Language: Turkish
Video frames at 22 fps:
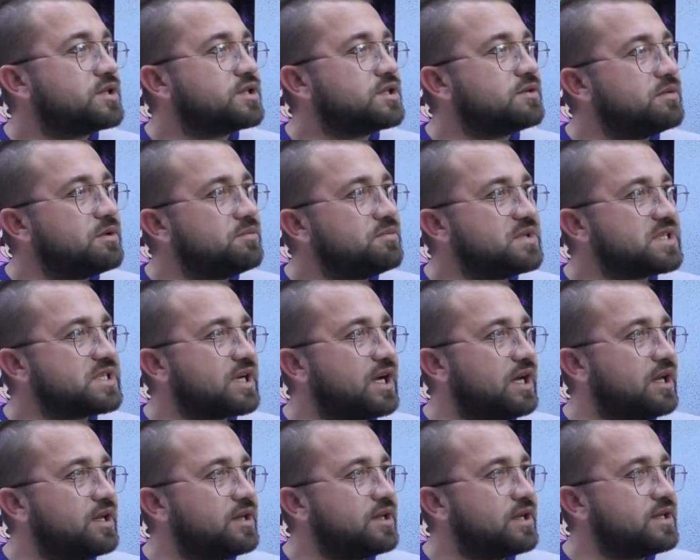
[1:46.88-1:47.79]
Şimdi biz
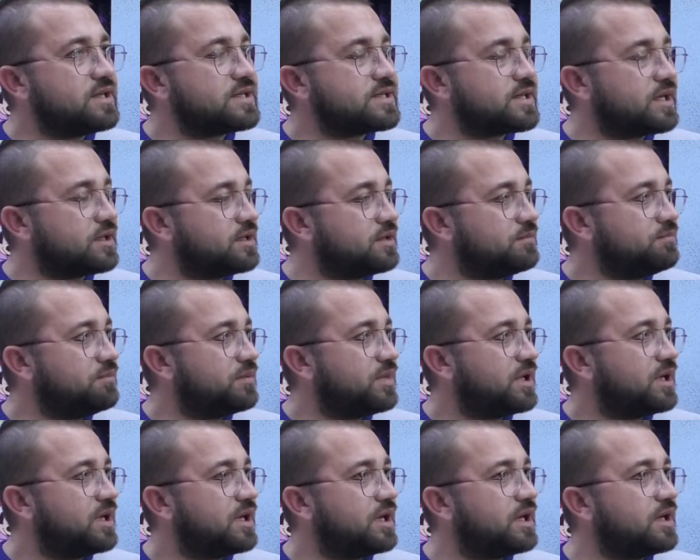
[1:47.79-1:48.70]
kaliteli satıp
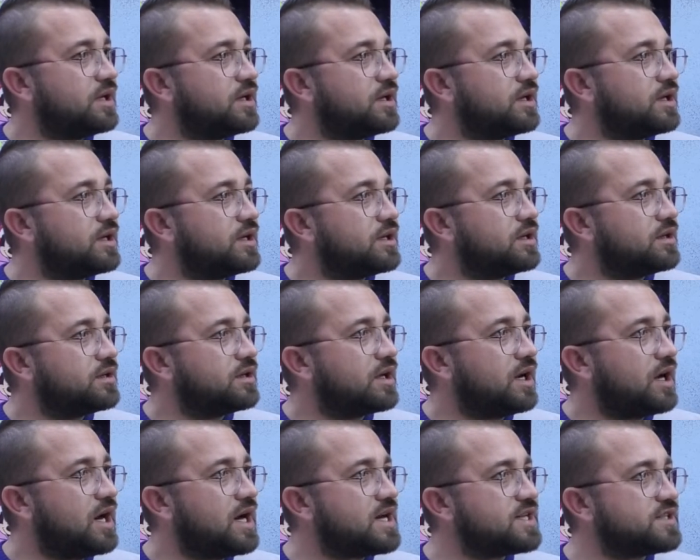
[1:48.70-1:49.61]
e,
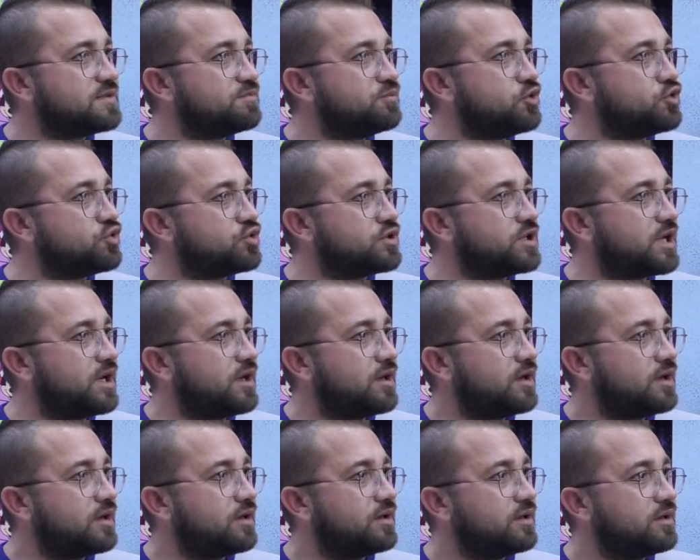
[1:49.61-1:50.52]
az bütçe e,
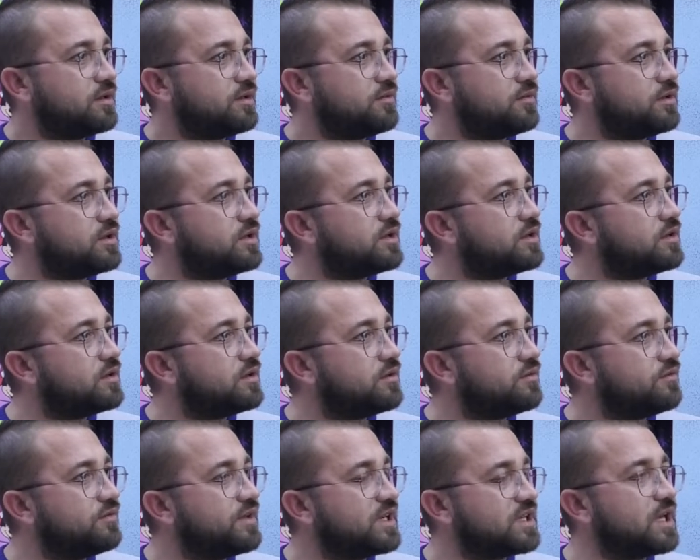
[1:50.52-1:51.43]

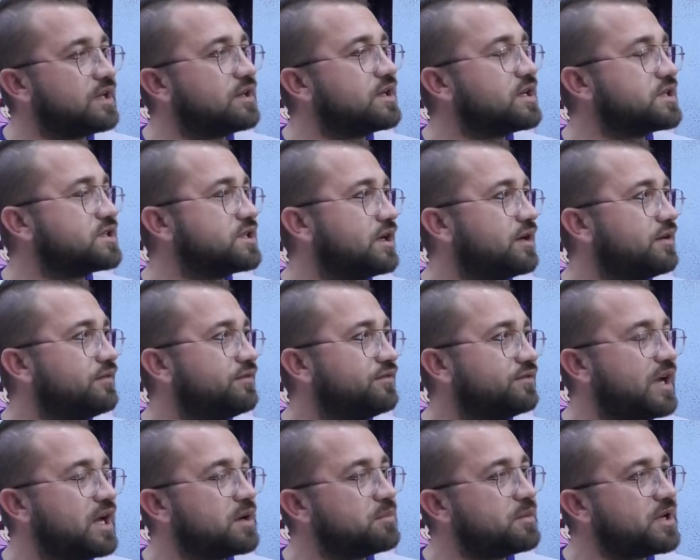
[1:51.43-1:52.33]
vatandaşa
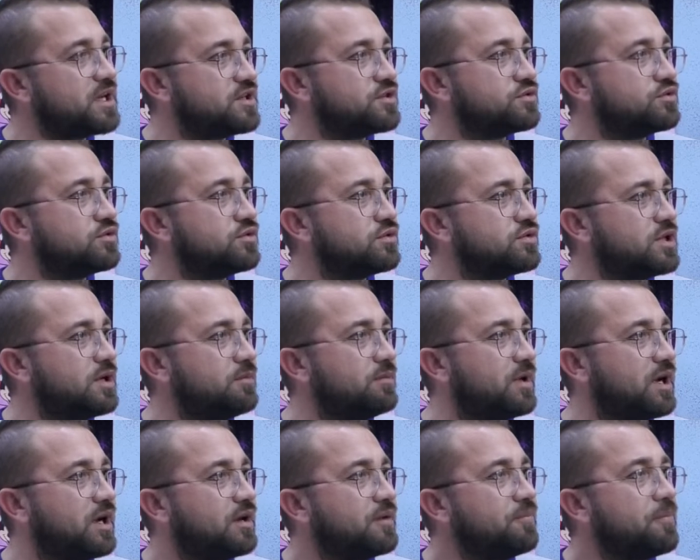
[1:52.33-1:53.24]
vermek istiyoruz
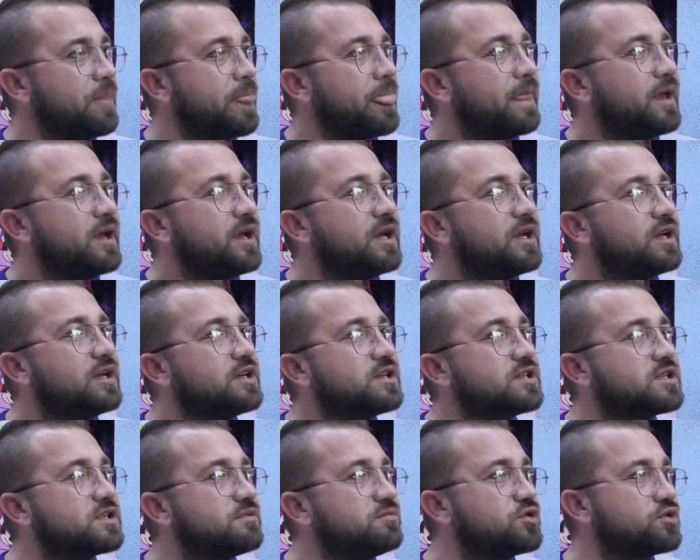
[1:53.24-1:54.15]
ama
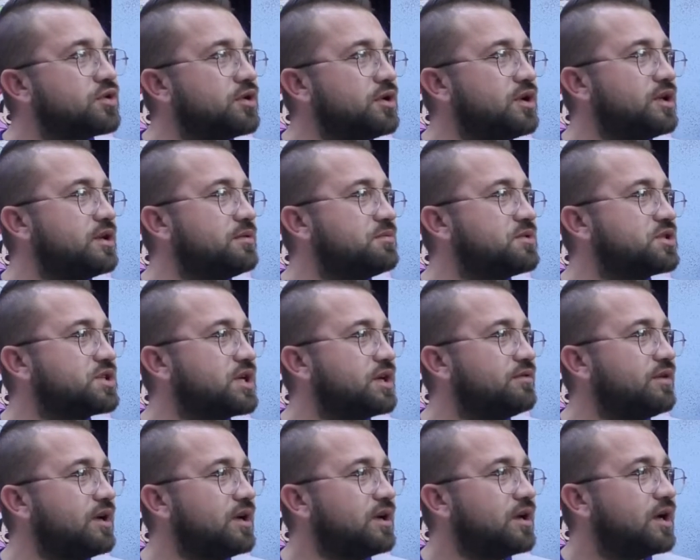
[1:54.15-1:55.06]
e, şimdi şöyle de bir
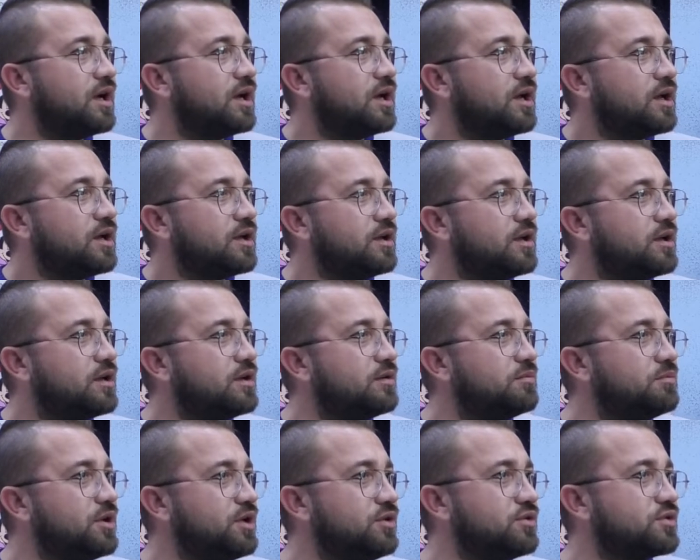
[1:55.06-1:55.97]
şey var.
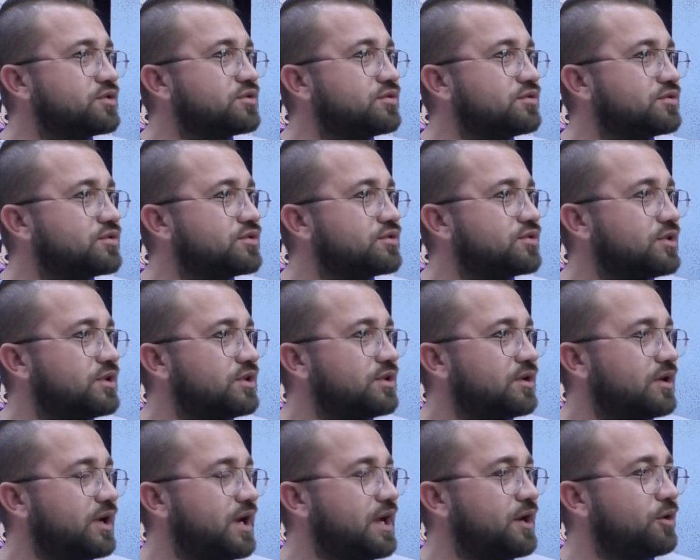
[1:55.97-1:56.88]
E, biliyorsunuz
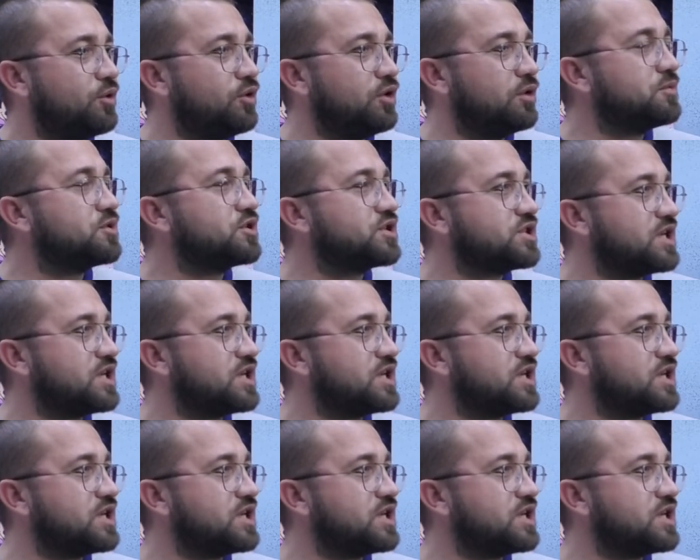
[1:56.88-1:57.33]
ekonomik